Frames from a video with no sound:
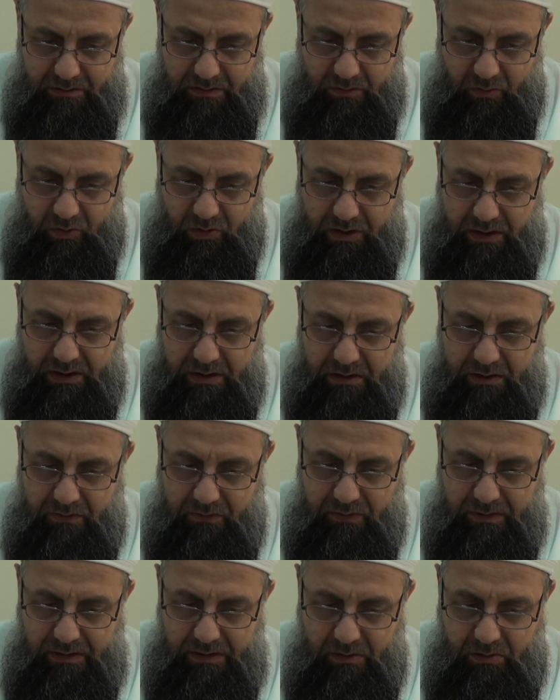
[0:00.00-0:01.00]
Müteaddi
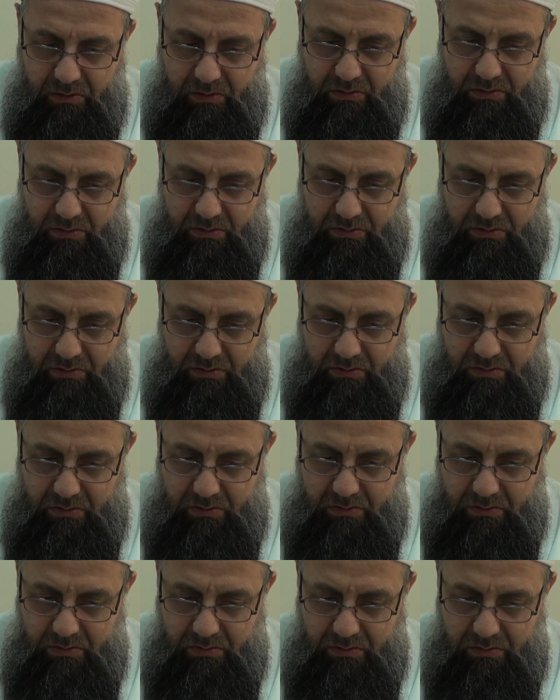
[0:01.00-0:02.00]
fiiller okuyorduk.
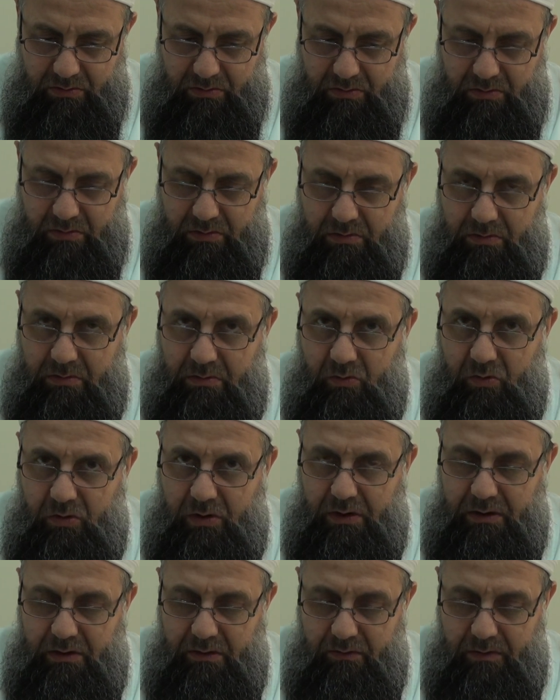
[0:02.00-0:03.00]

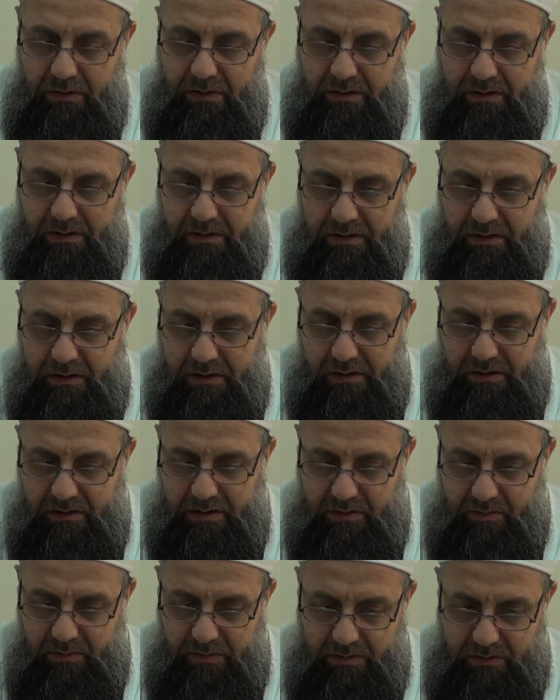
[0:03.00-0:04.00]
Müteaddi fiillerin iki
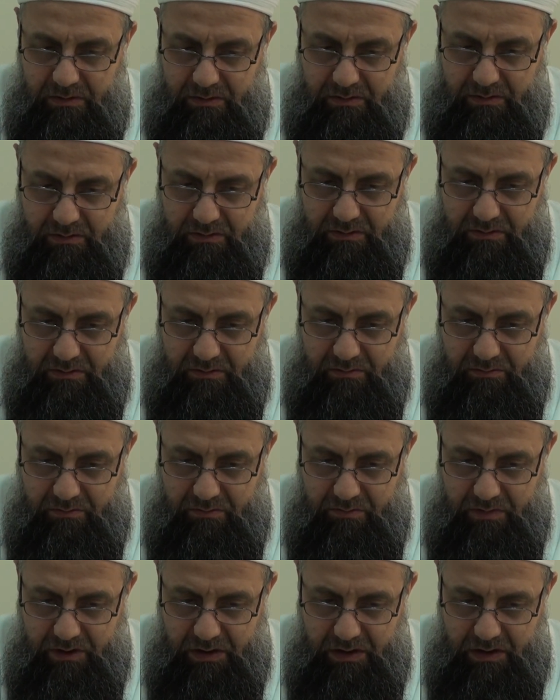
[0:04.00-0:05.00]
kısmını,
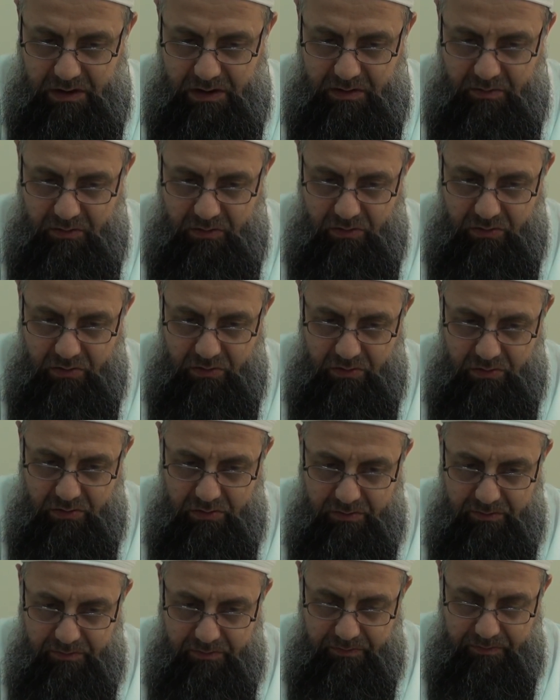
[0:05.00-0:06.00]
ikinci kısmını okuyorduk.
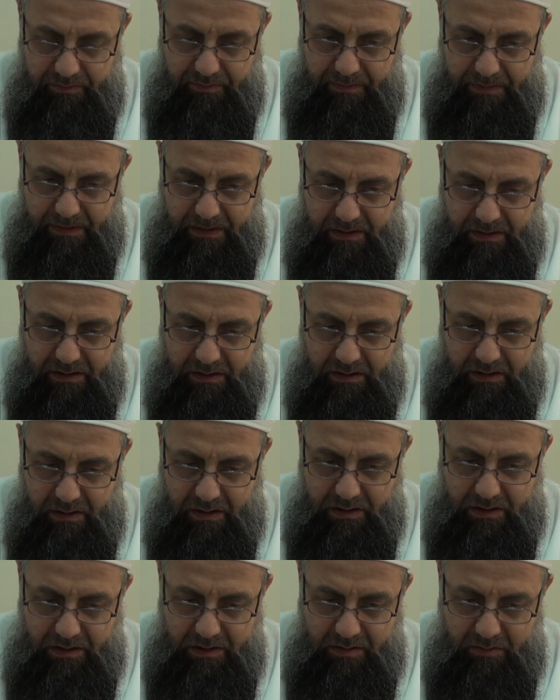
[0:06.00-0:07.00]

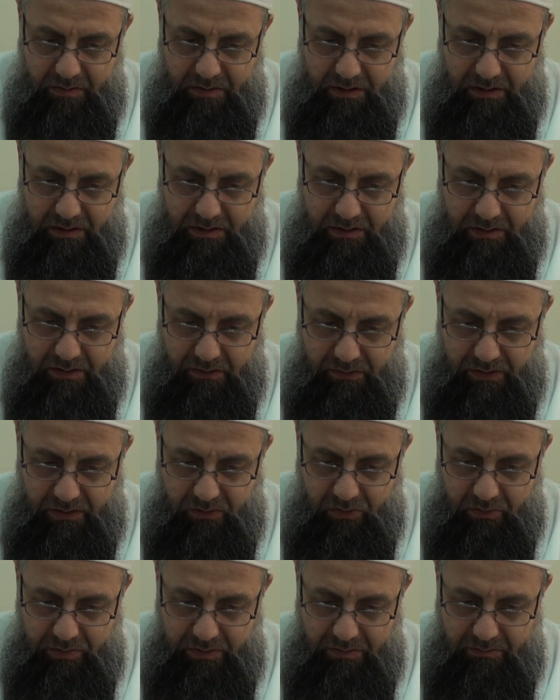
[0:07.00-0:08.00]
İkinci kısımda efal
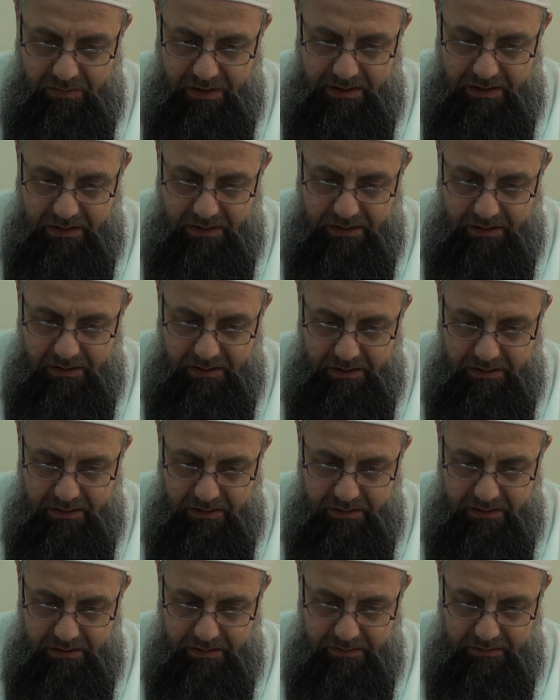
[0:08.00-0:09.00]
kulüpten bahsettik.
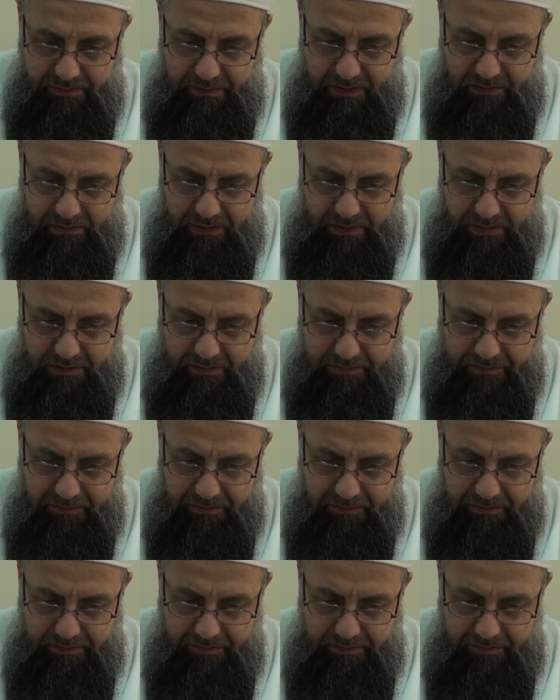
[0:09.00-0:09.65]
Evet.